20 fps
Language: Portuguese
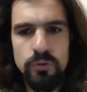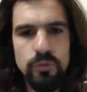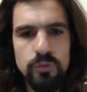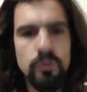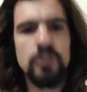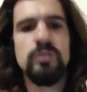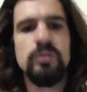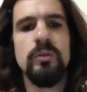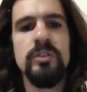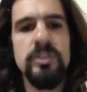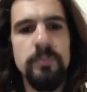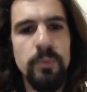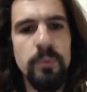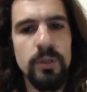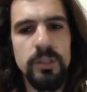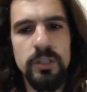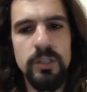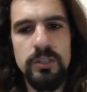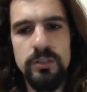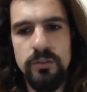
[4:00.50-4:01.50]
Duas coisas
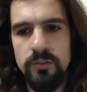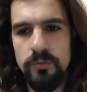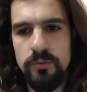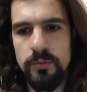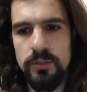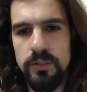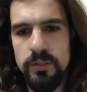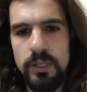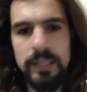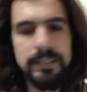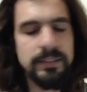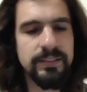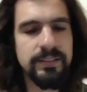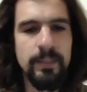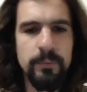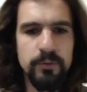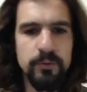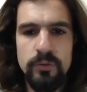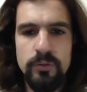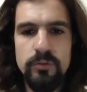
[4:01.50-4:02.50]
importantíssimas.
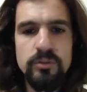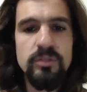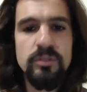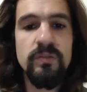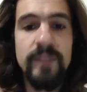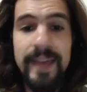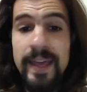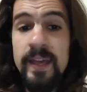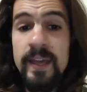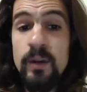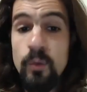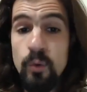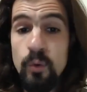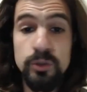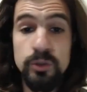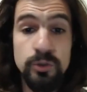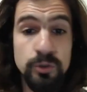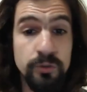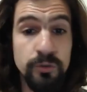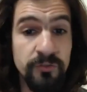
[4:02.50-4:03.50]
Se a pessoa não tiver
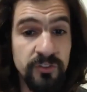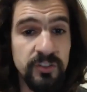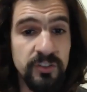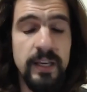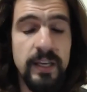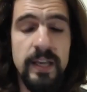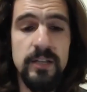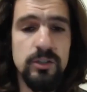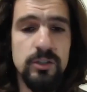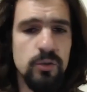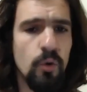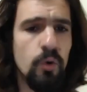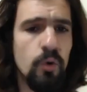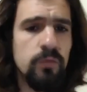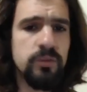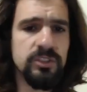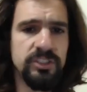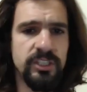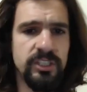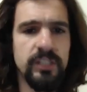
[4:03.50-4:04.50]
recursos suficientes,
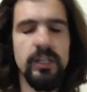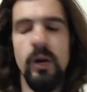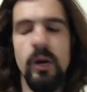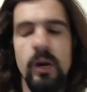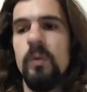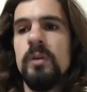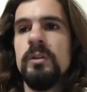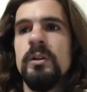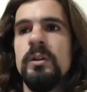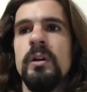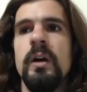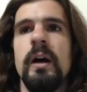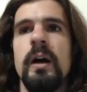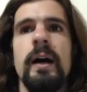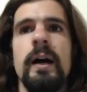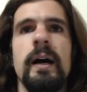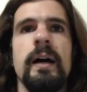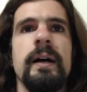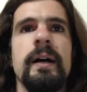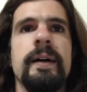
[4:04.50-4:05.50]
ou você não
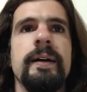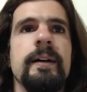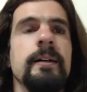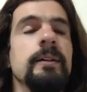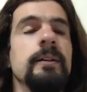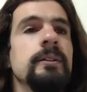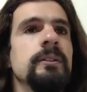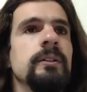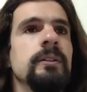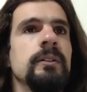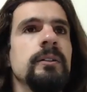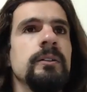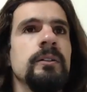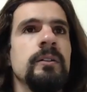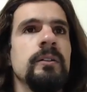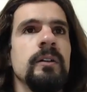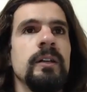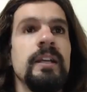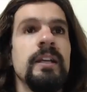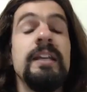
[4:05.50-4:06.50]
ah,
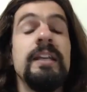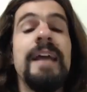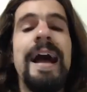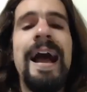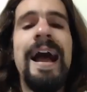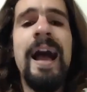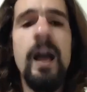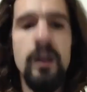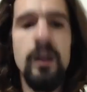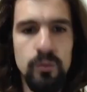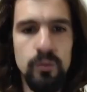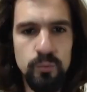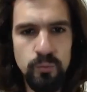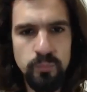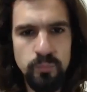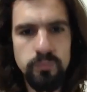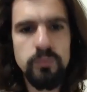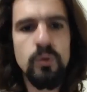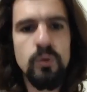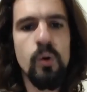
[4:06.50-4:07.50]
criar
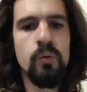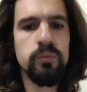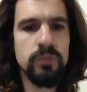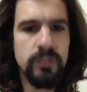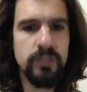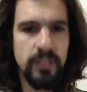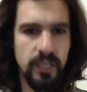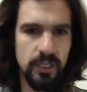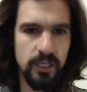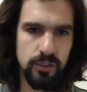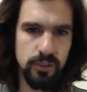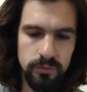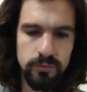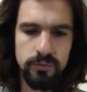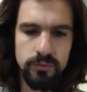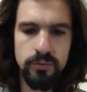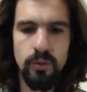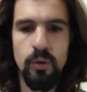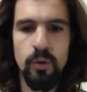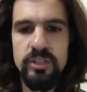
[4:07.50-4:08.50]
um
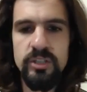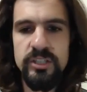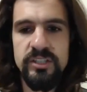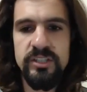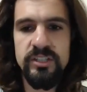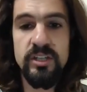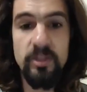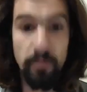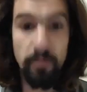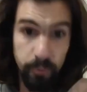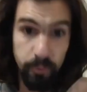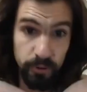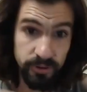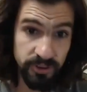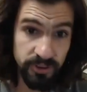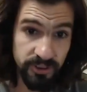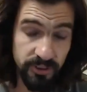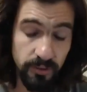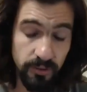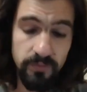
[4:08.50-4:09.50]
contexto onde
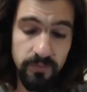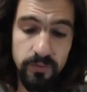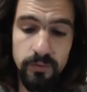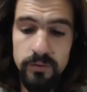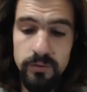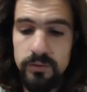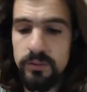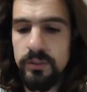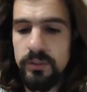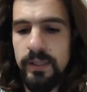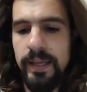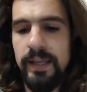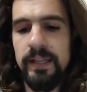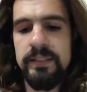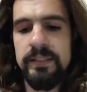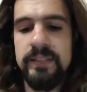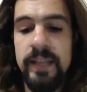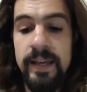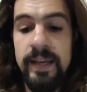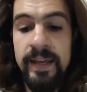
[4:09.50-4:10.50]
seja possível
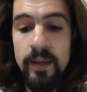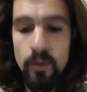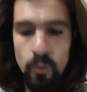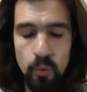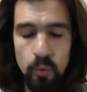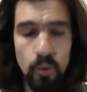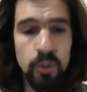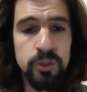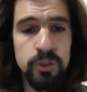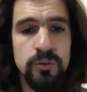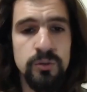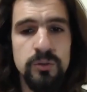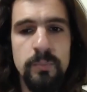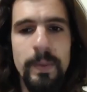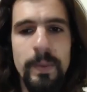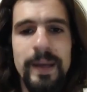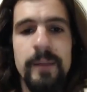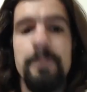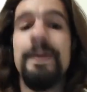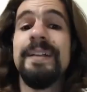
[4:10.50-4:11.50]
ela ter
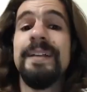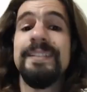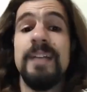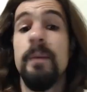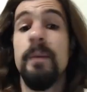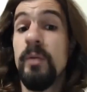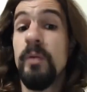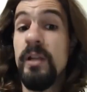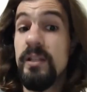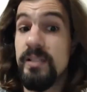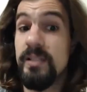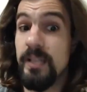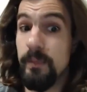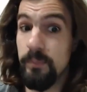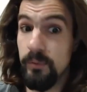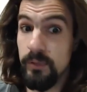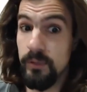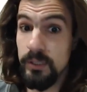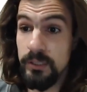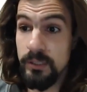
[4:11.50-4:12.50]
recursos para passar, por
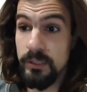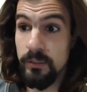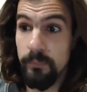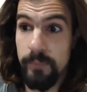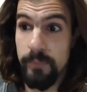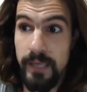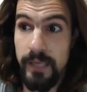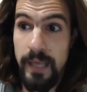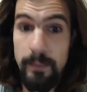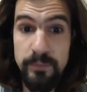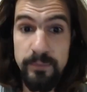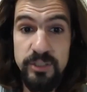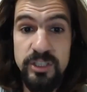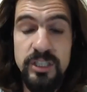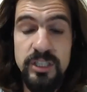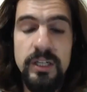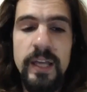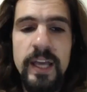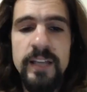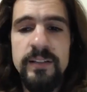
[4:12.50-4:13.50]
exemplo, pela
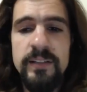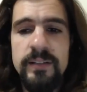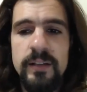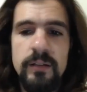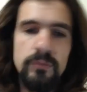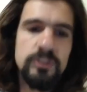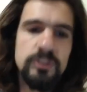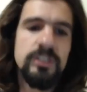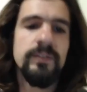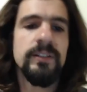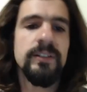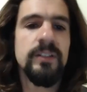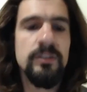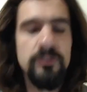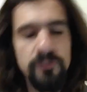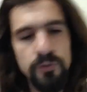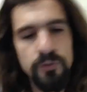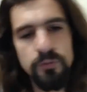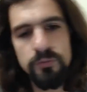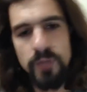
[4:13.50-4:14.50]
abstinência, você vai ter
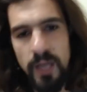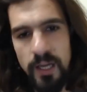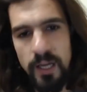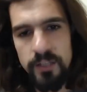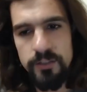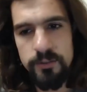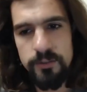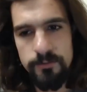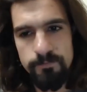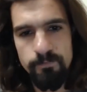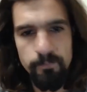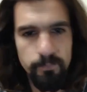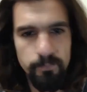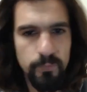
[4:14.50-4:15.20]
dificuldades